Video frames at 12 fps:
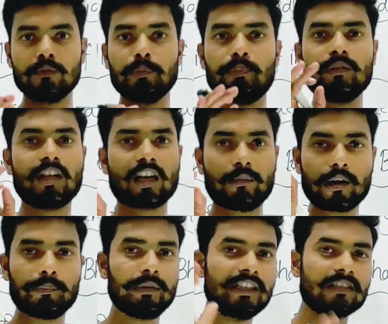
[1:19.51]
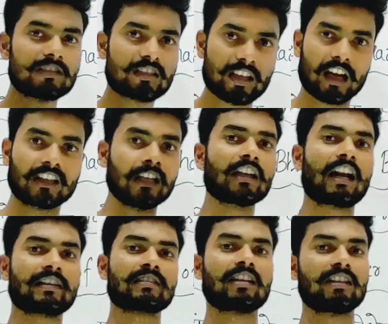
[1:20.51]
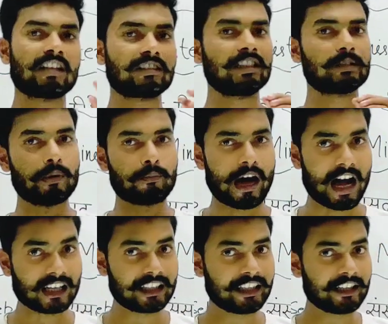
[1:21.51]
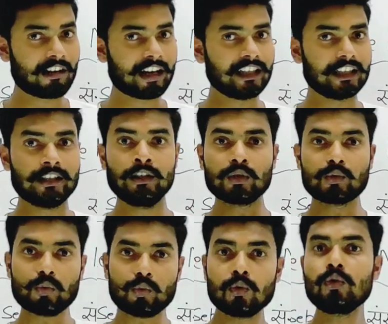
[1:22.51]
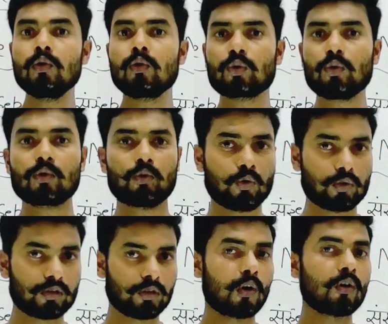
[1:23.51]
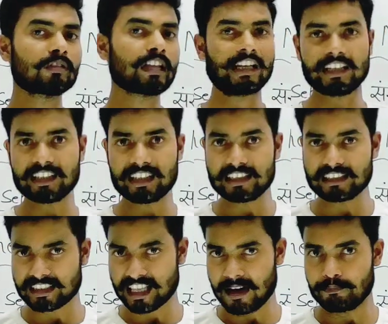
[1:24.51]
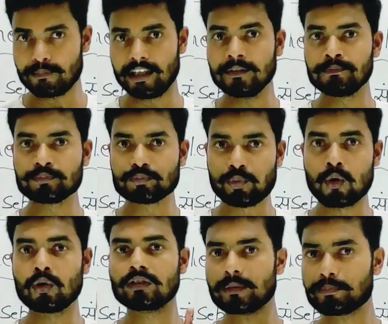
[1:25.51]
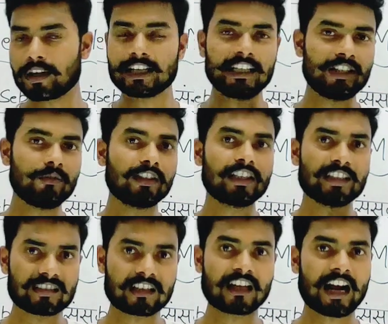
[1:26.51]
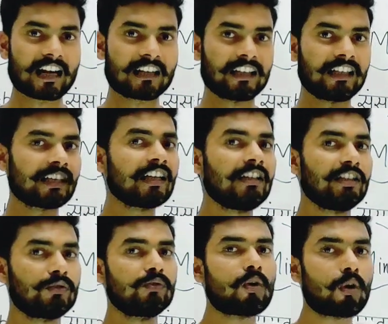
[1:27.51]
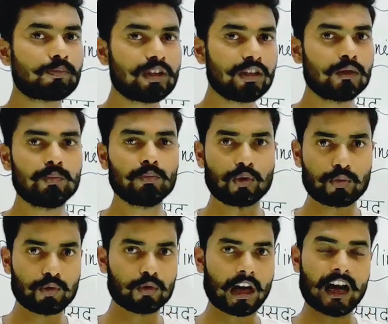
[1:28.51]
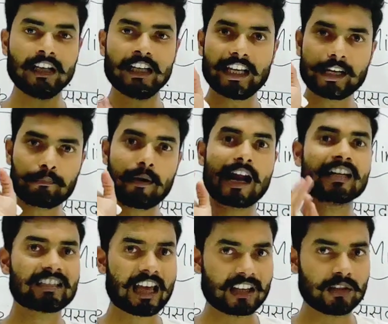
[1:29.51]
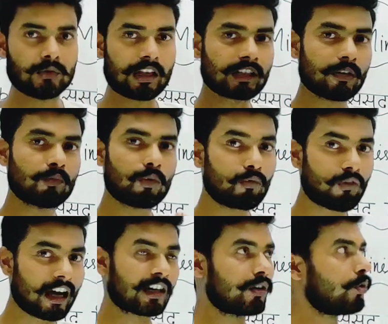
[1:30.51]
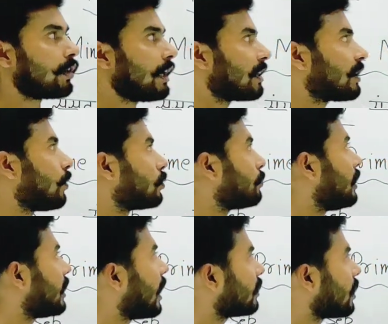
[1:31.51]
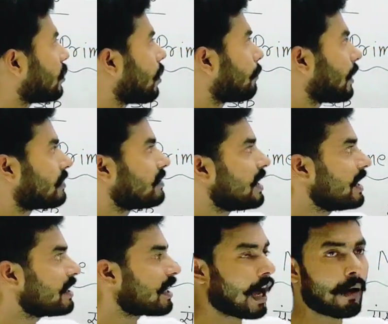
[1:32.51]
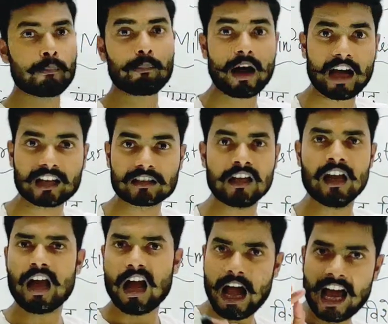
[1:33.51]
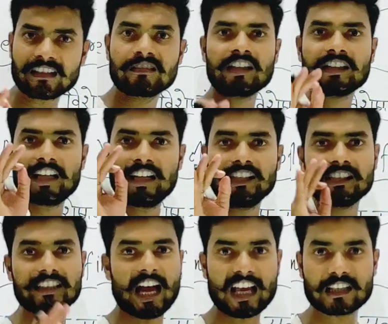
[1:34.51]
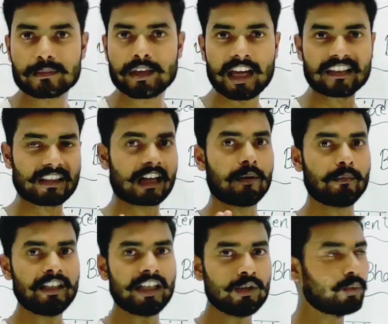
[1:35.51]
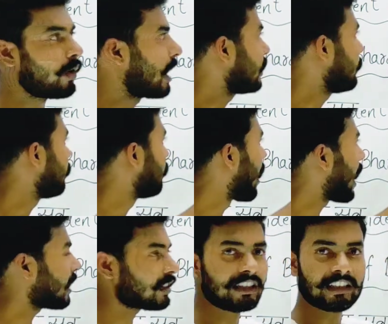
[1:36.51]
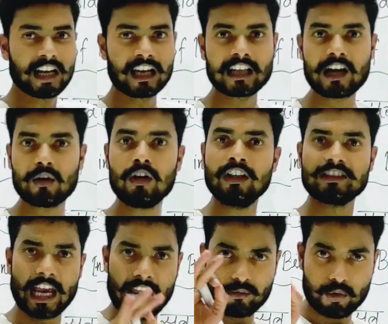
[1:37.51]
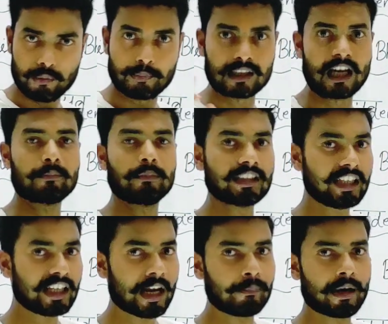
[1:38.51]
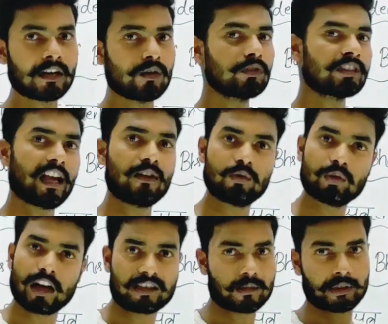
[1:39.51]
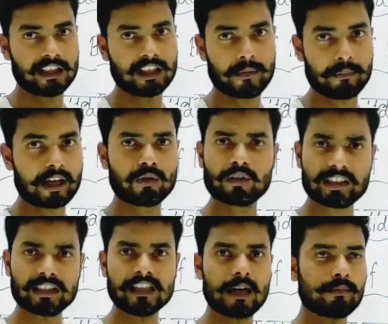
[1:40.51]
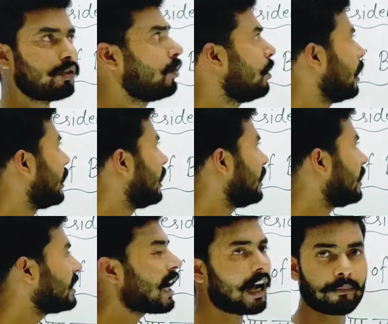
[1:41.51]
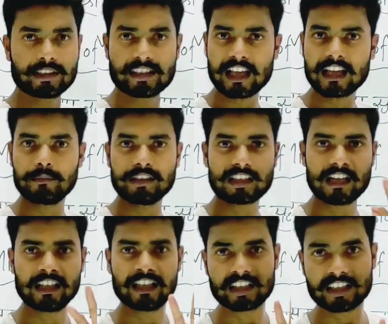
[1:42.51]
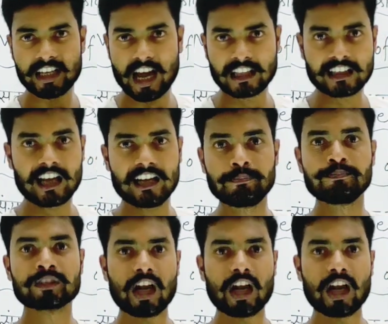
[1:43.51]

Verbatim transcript: लगभग 20 से अधिक राष्ट्राध्यक्ष इसमें भाग लेने वाले हैं तो उन लोगों को 9 तारीख की शाम में भोजन पर इनविटेशन कार्ड देने के लिए द्रौपदी मुर्मू का एक पैड जारी हुआ था वो वायरल हो गया था उसमें लिखा था द प्रेसिडेंट ऑफ भारत आज तक के इतिहास में ऐसा कभी नहीं हुआ कि भारत लिखा गया हो चाहे वो प्रधानमंत्री का पैड हो चाहे वो राष्ट्रपति का पैड हो किसी का भी हो इंडिया हमेशा हमेशा लिख करके आता है